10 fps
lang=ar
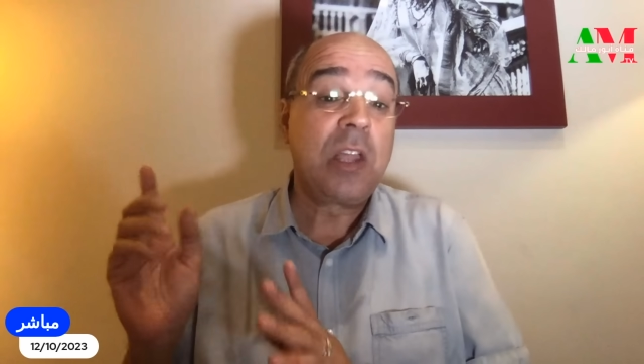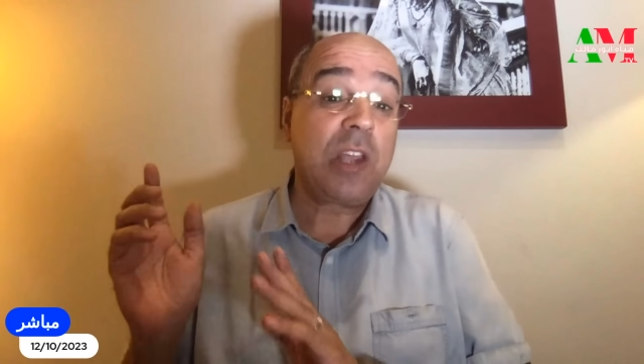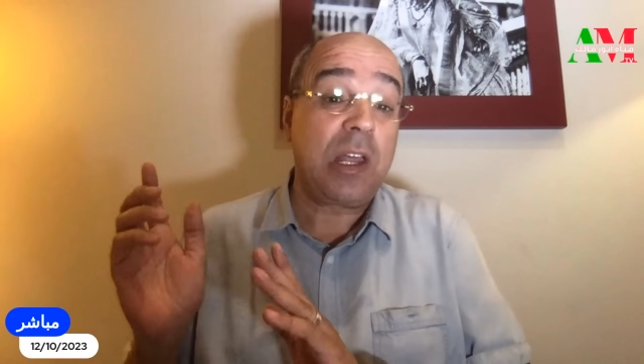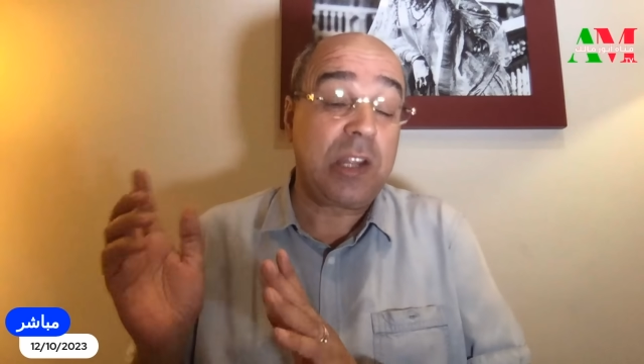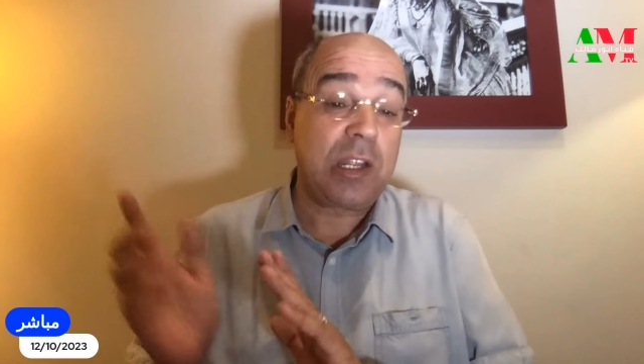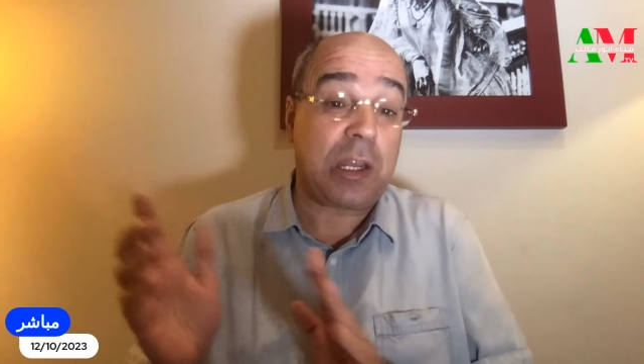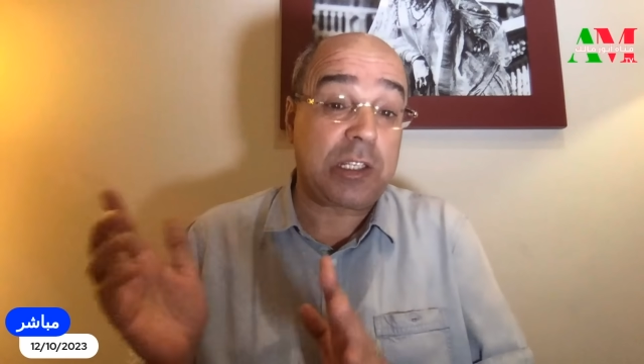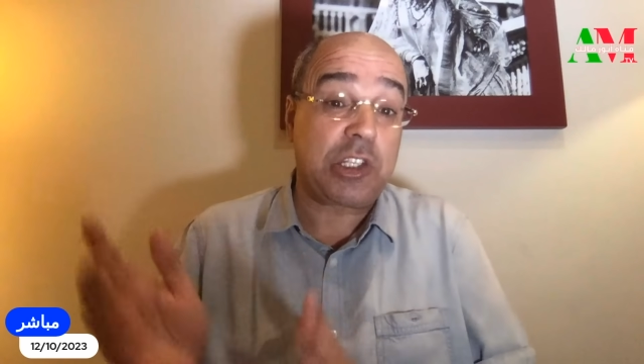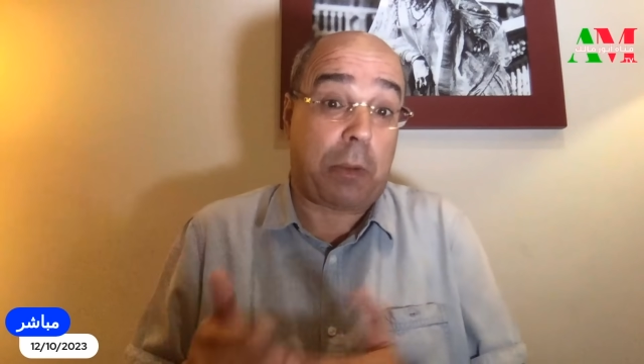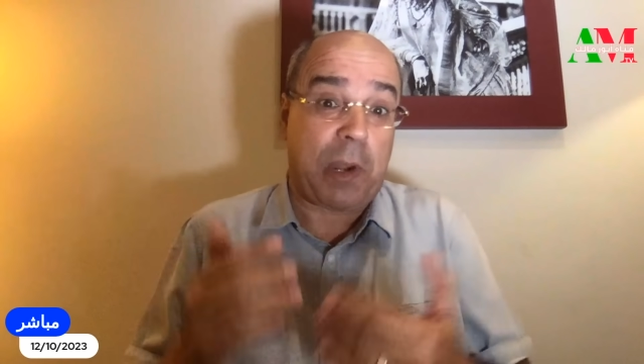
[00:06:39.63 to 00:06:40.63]

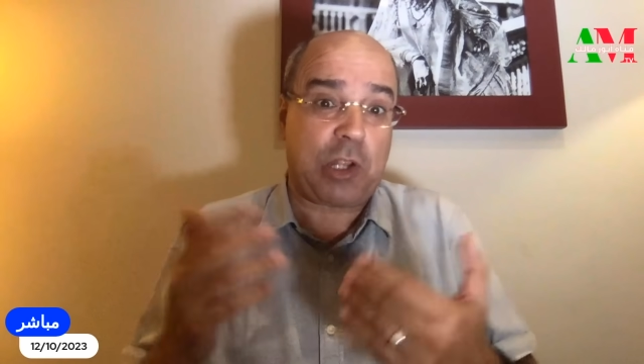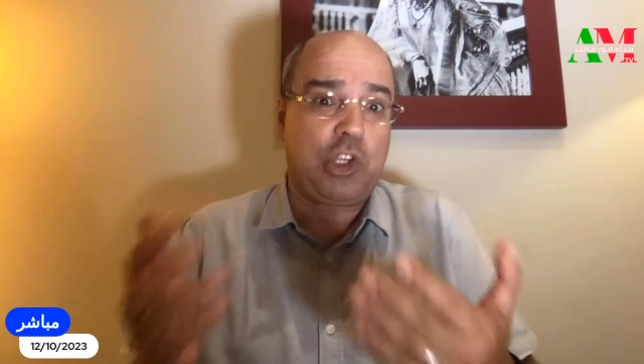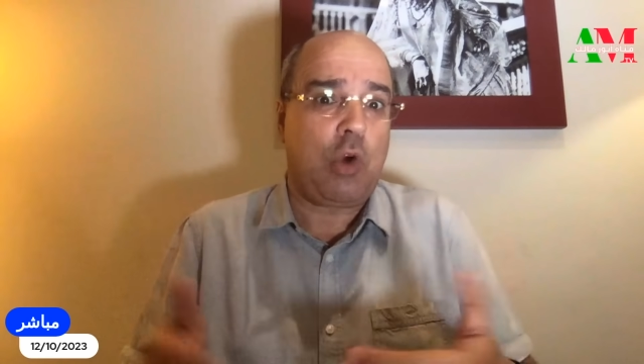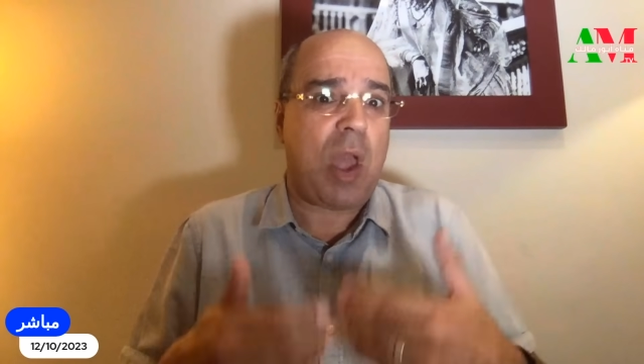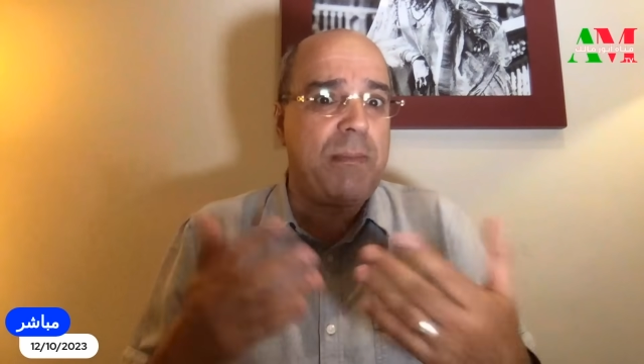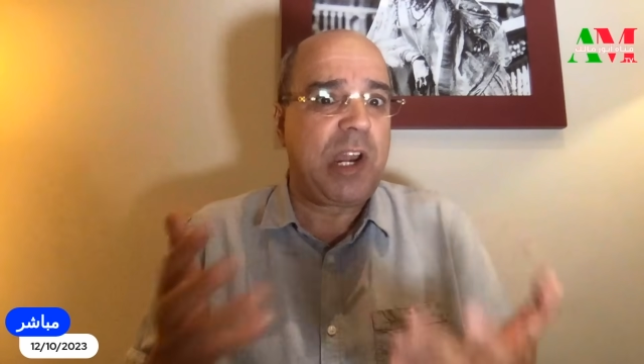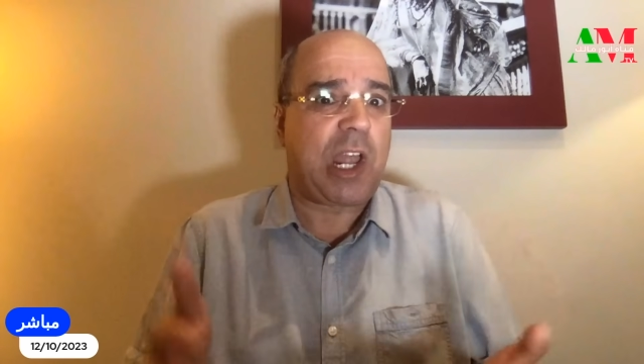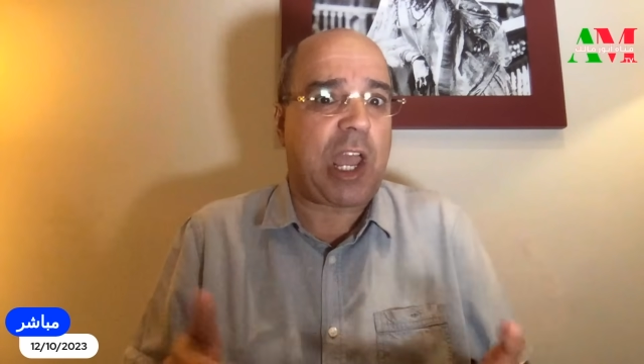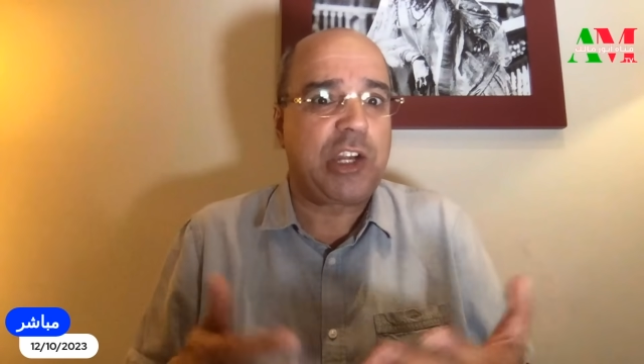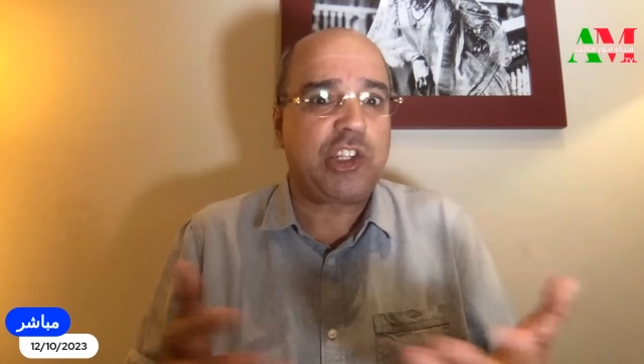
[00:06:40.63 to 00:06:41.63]
الاستخباراتيه والامن
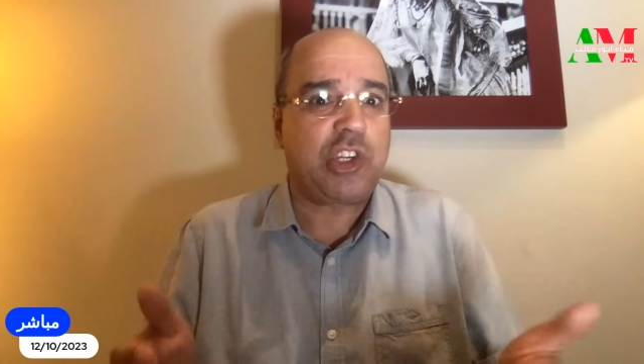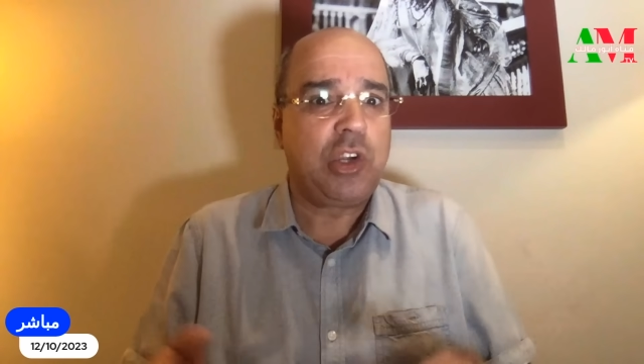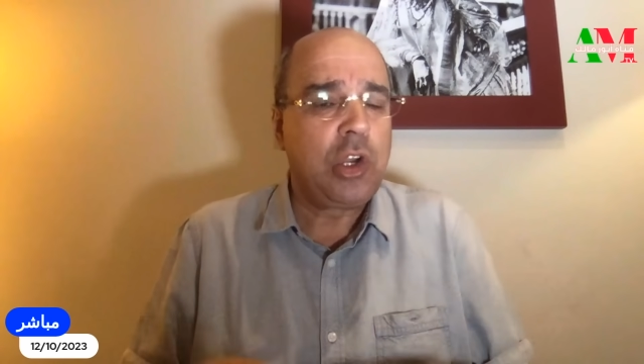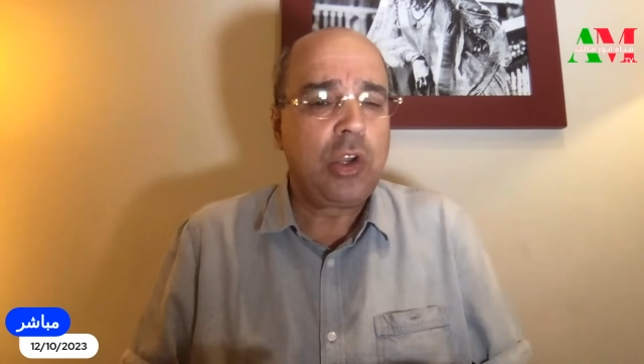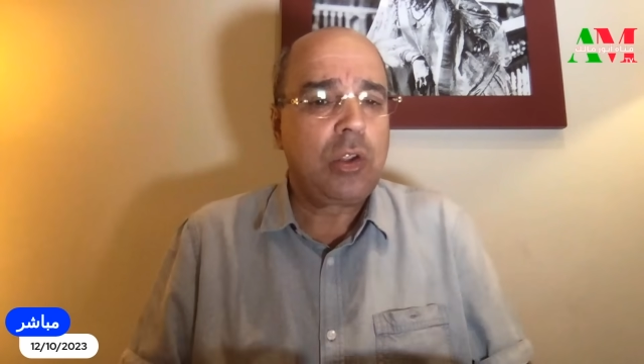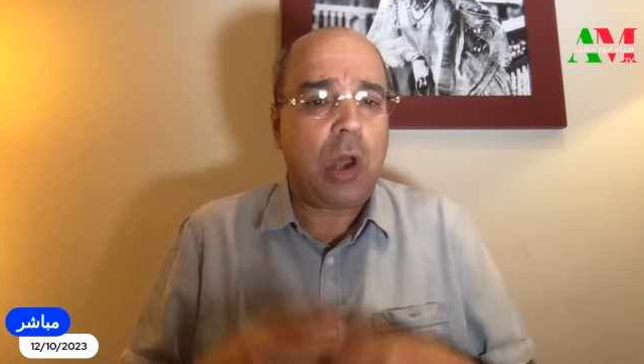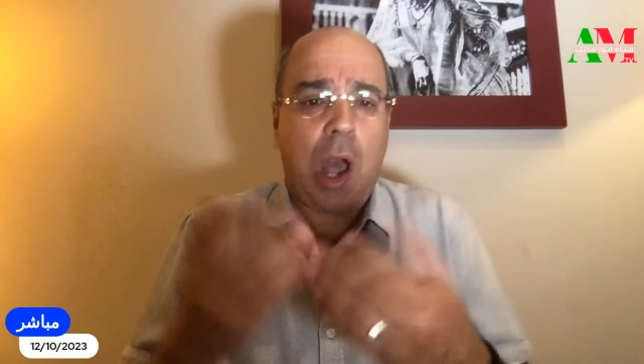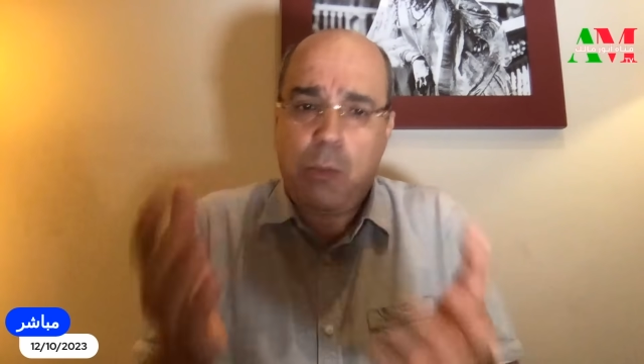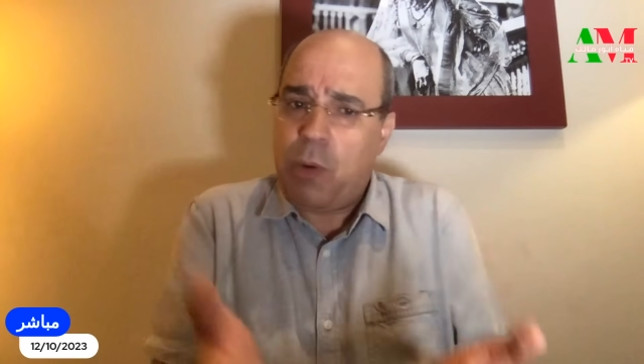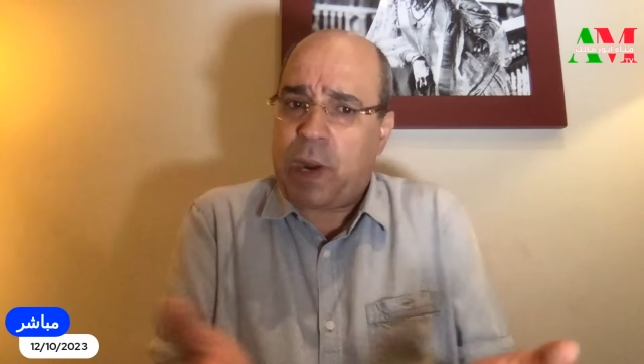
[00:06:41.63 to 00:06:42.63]
الخارجي
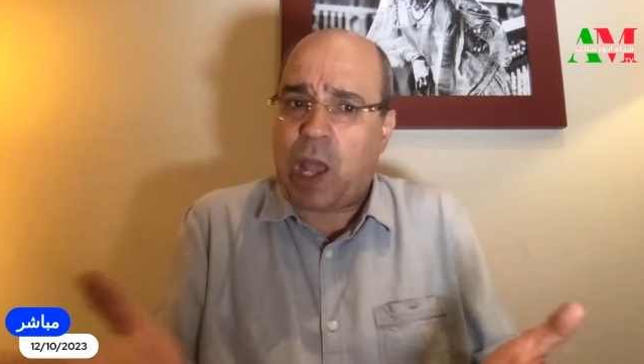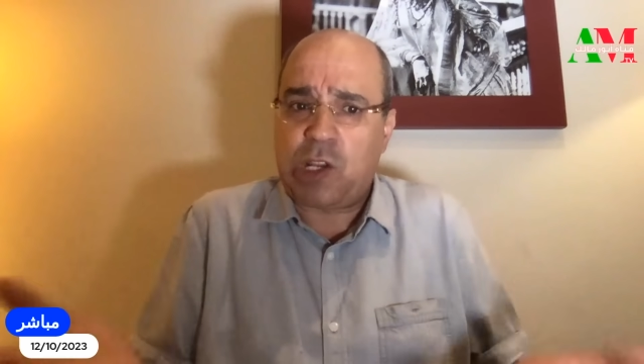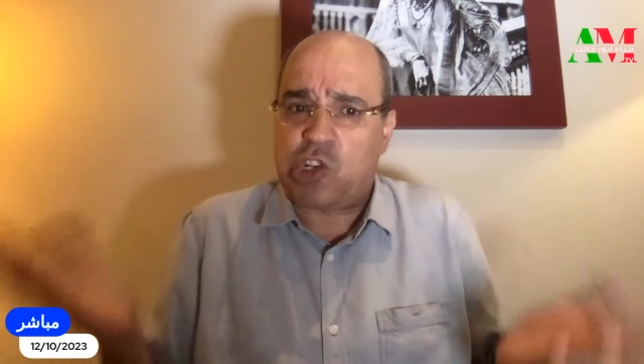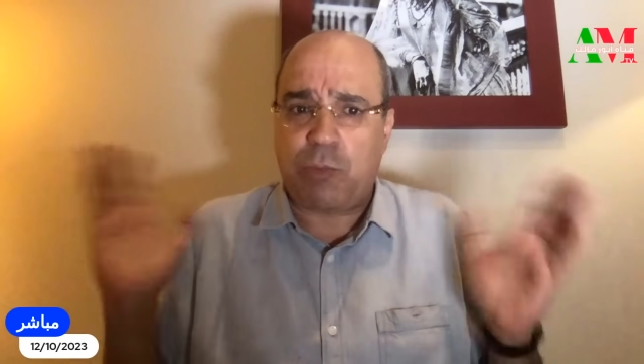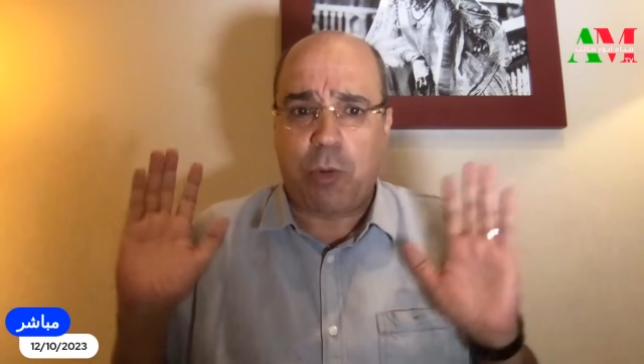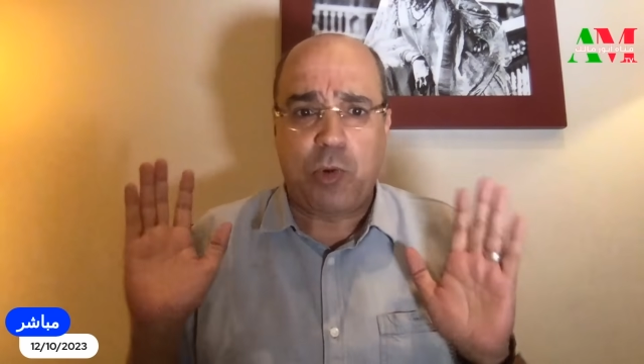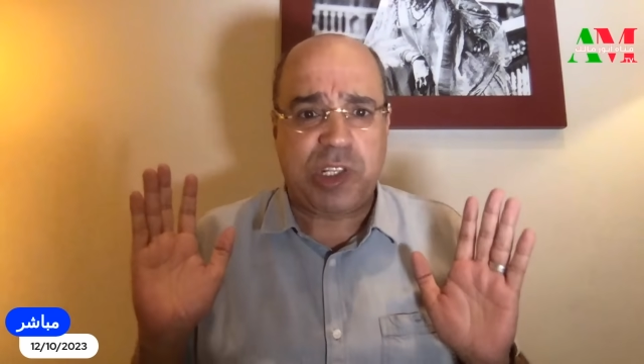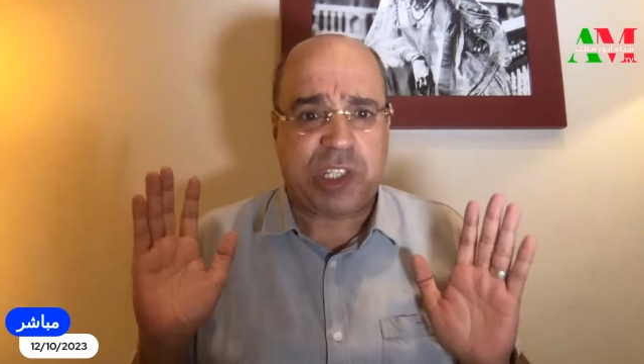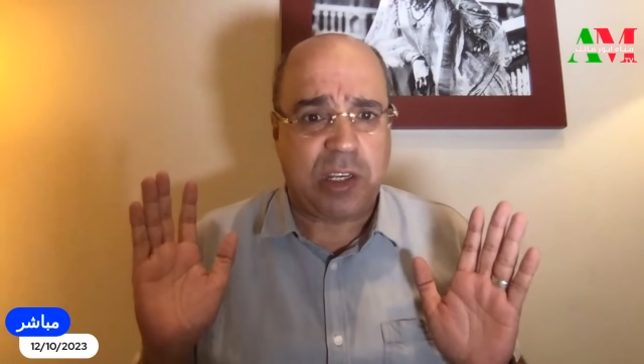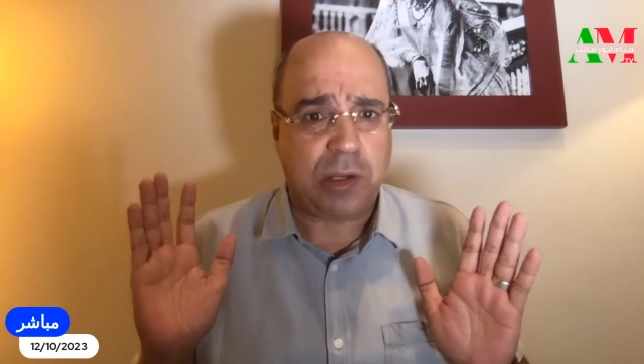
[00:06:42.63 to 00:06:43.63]
هم قال لك جابوه
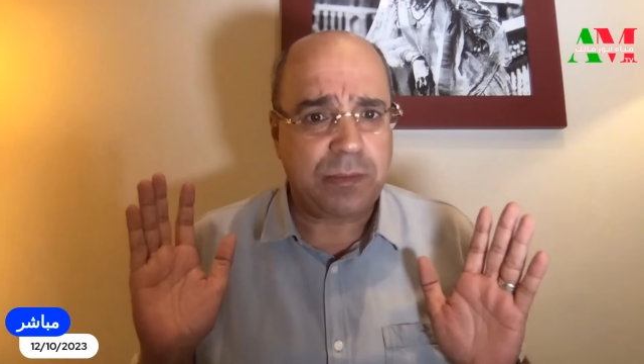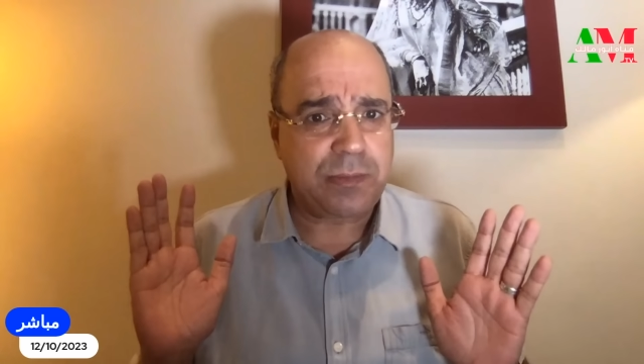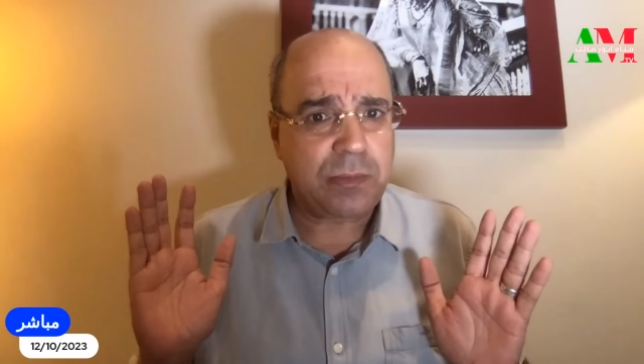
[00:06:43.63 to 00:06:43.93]
بوليسيه